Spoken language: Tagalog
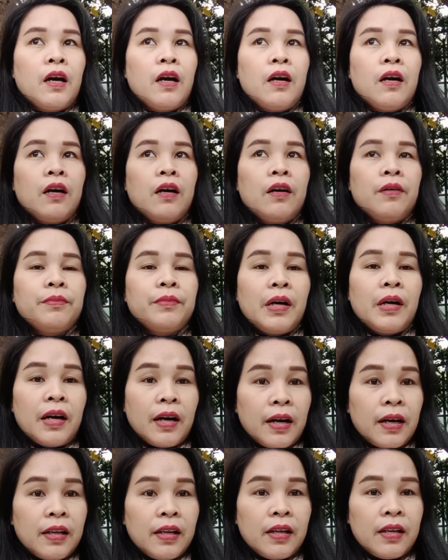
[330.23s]
Um,
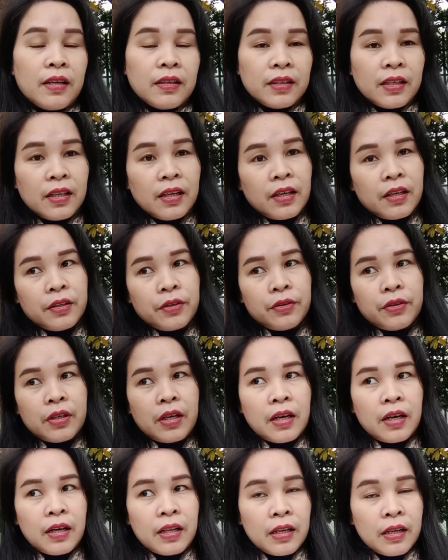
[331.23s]
akala lang nila yun,
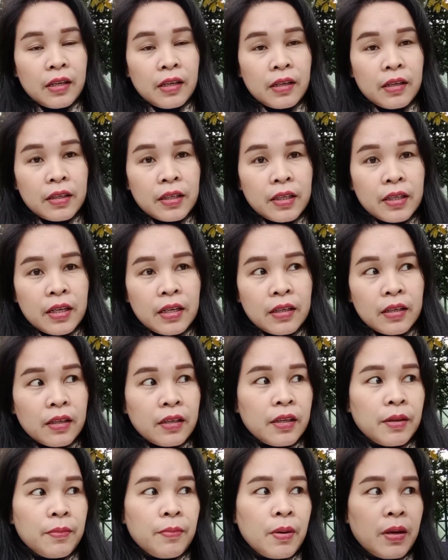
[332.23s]
akala lang yan ng
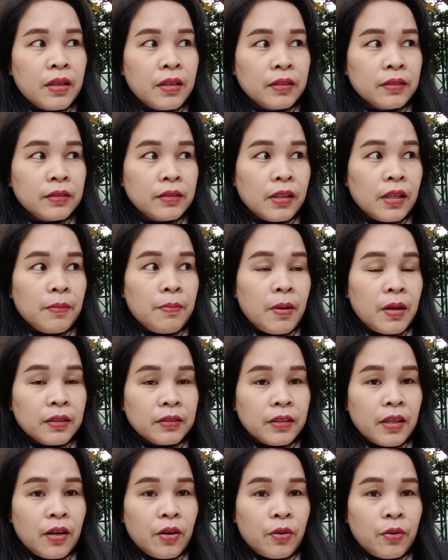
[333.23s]
iba ng ibang
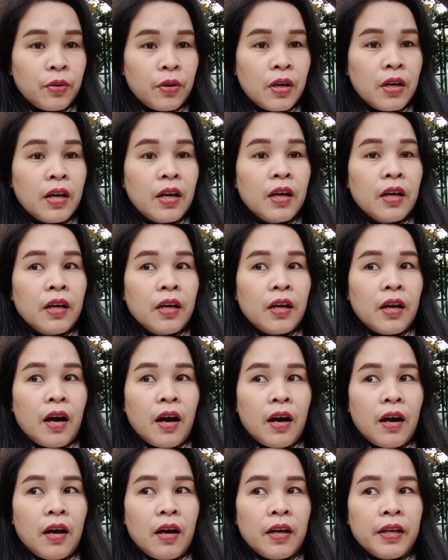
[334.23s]
tao.
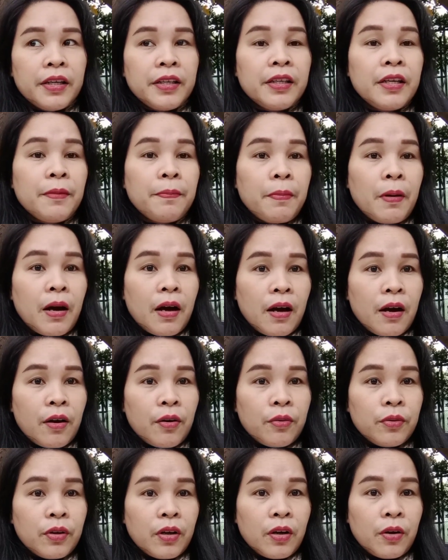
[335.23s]
Uh, hindi pa nga
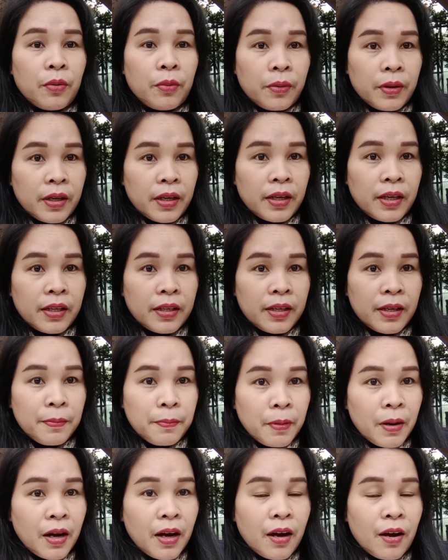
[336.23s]
ako nakauwi, hindi
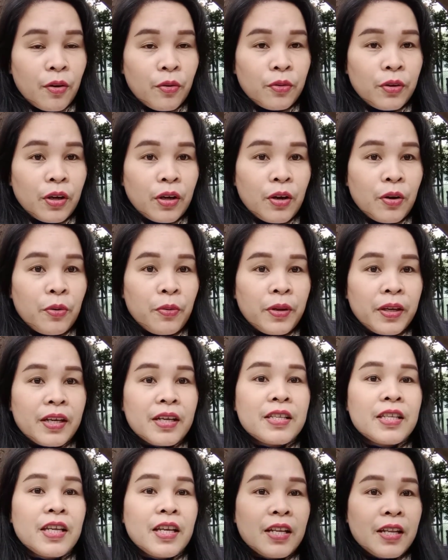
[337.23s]
pa nga ako nakauwi
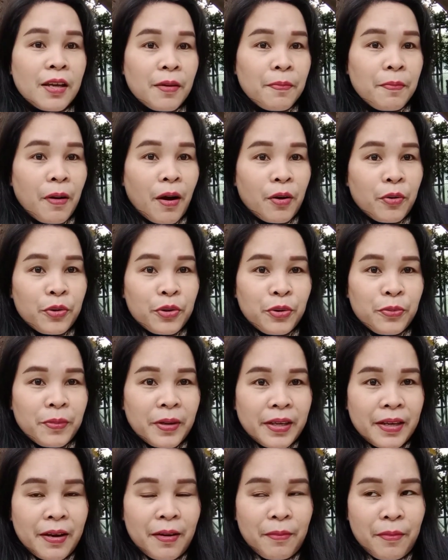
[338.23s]
kasi hindi pa ako yung
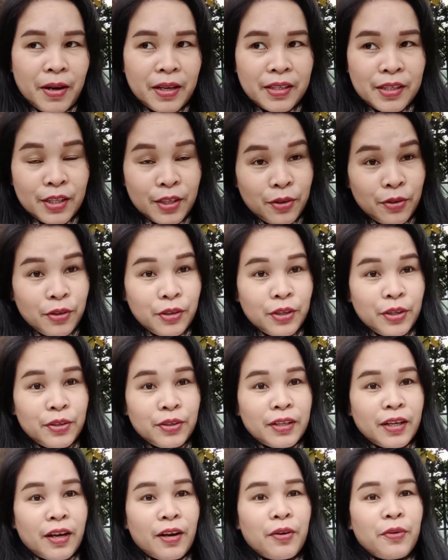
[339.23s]
mayaman. Siguro
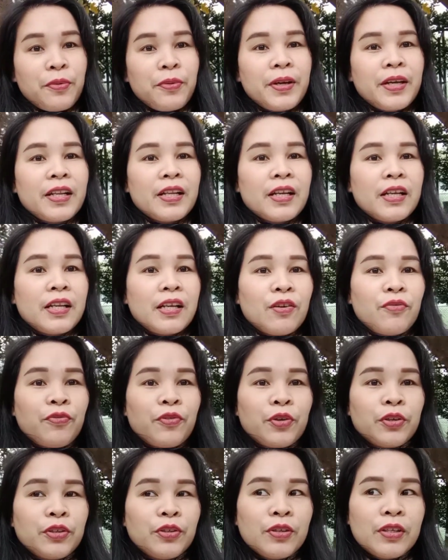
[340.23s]
yung nakauwi na
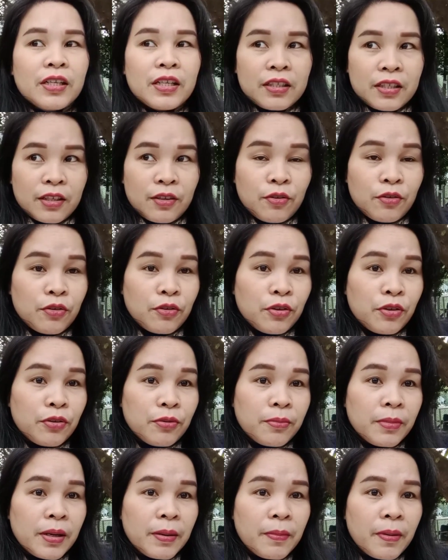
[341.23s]
nag-for good na, siguro
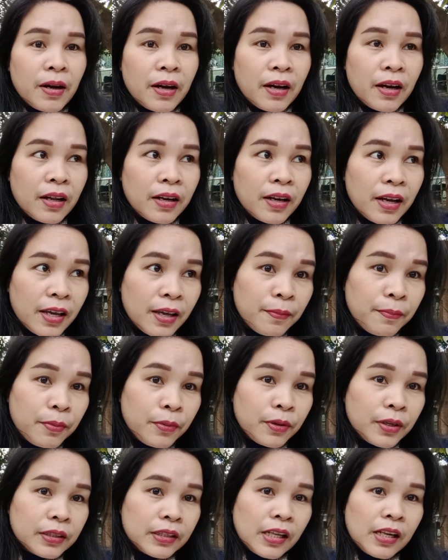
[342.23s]
yung may mga naipon
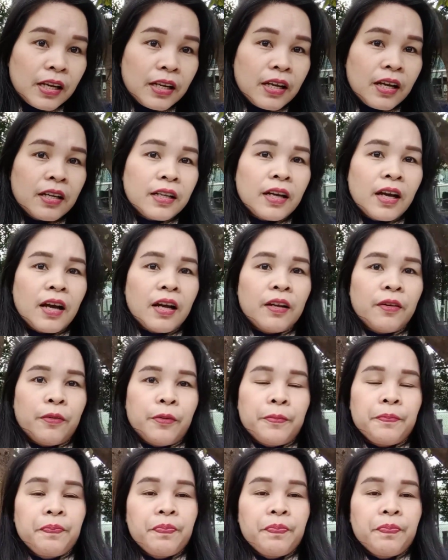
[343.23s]
na talaga na ano,